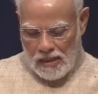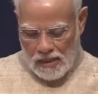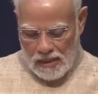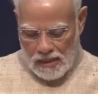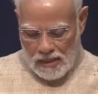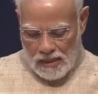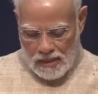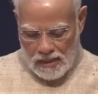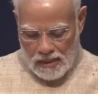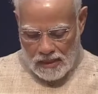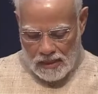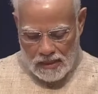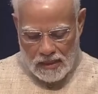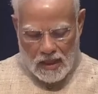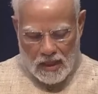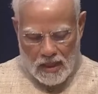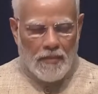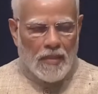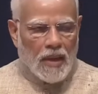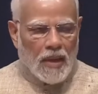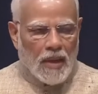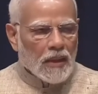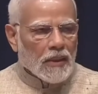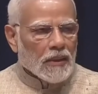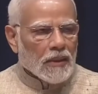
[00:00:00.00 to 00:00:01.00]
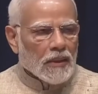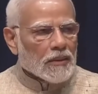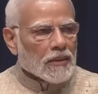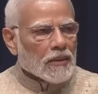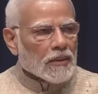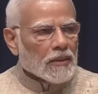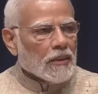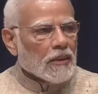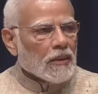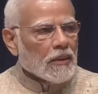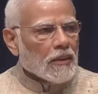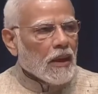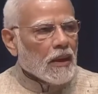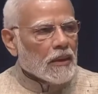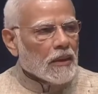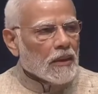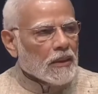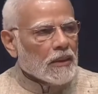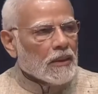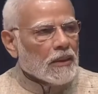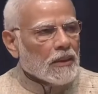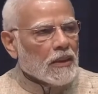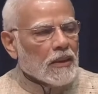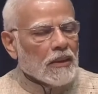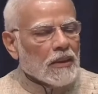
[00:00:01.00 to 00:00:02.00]
संविधान को अपनाया था
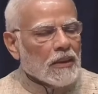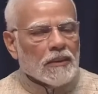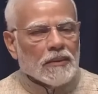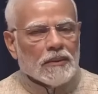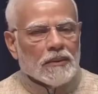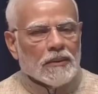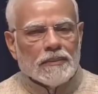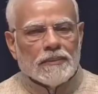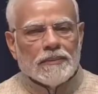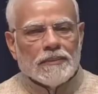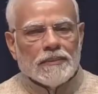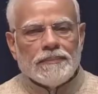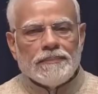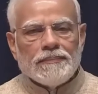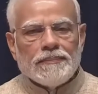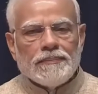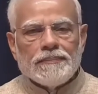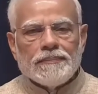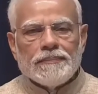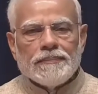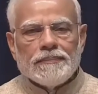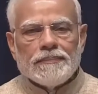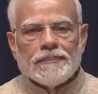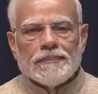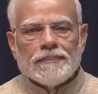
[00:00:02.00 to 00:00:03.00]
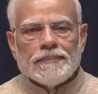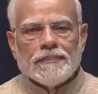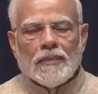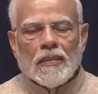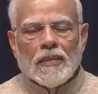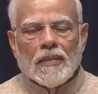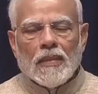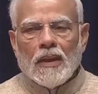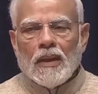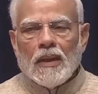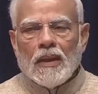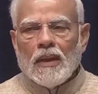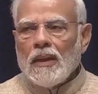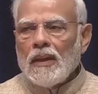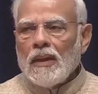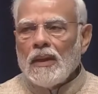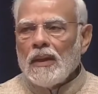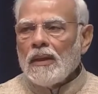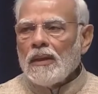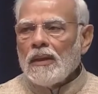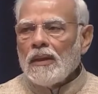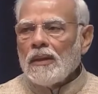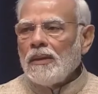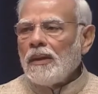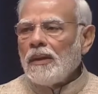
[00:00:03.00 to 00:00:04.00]
इसी उपलक्ष्य में प्रतिवर्ष
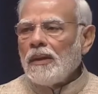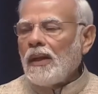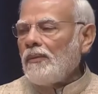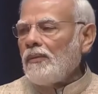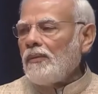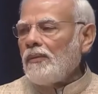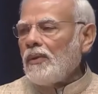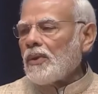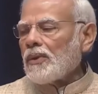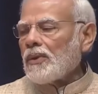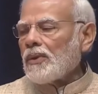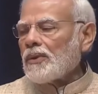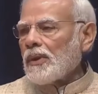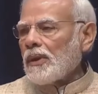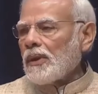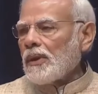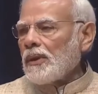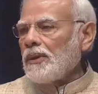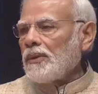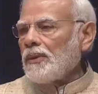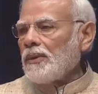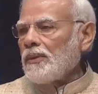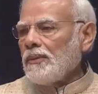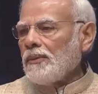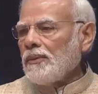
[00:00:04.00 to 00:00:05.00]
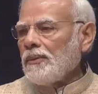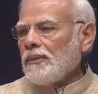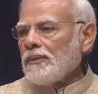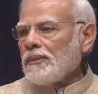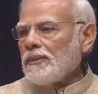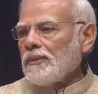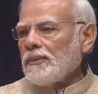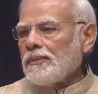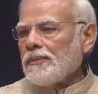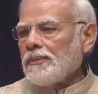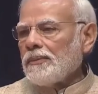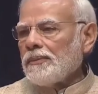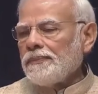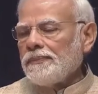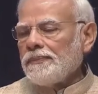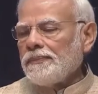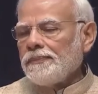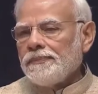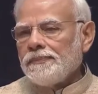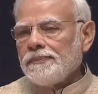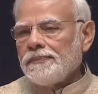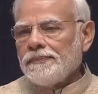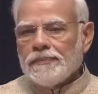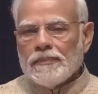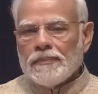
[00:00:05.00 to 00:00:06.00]
26 नवंबर को
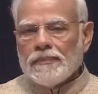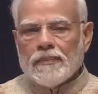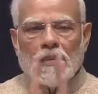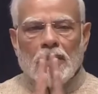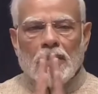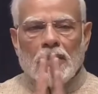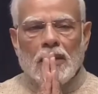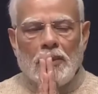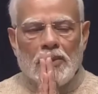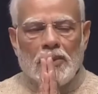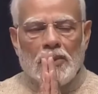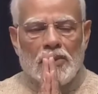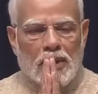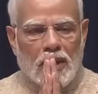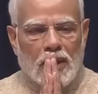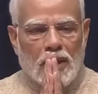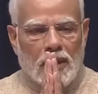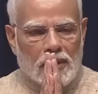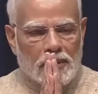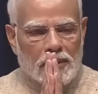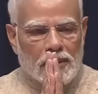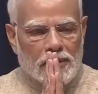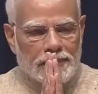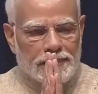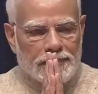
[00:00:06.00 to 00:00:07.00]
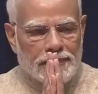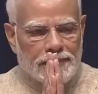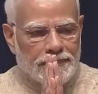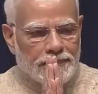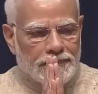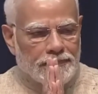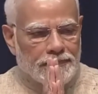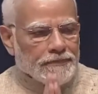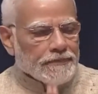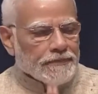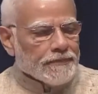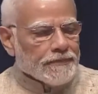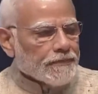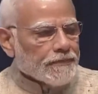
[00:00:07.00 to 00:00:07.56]
संविधान दिवस मनाया जाता है